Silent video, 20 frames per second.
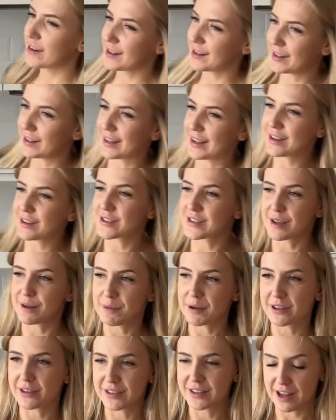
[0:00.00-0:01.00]
właśnie tego
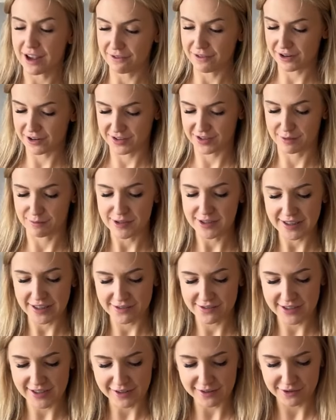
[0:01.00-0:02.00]
samego dnia wychodzimy, z
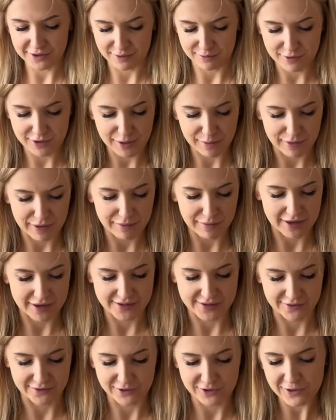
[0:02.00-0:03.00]
tego względu, że moje
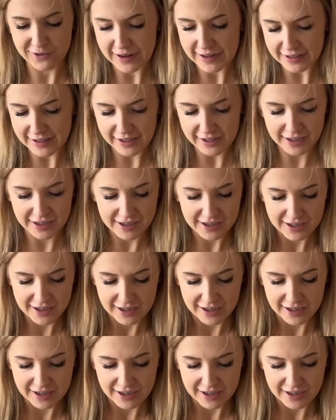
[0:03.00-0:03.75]
premiery są w czwartek,